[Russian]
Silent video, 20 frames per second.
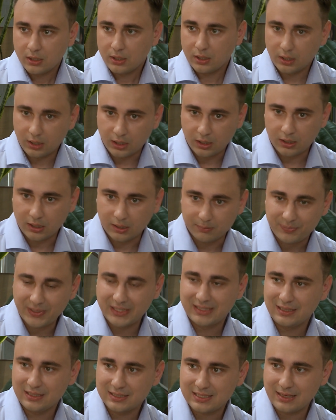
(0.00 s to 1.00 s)
Э,
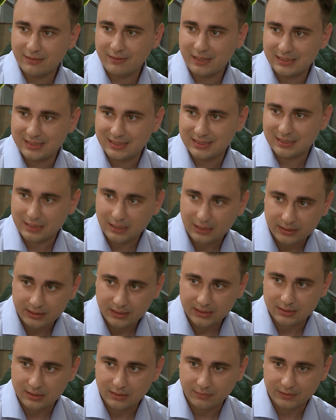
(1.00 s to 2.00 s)
проголосовать за
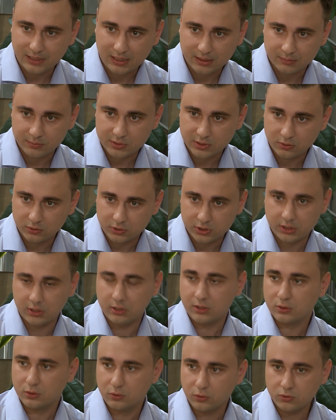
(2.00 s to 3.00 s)
сталиниста в данном
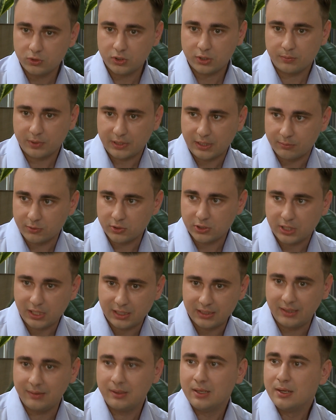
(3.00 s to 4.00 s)
случае лучше, потому что
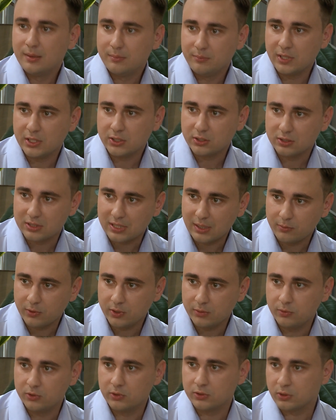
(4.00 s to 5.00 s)
они между
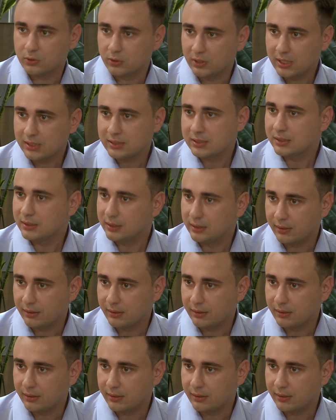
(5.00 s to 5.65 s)
собой будут ругаться и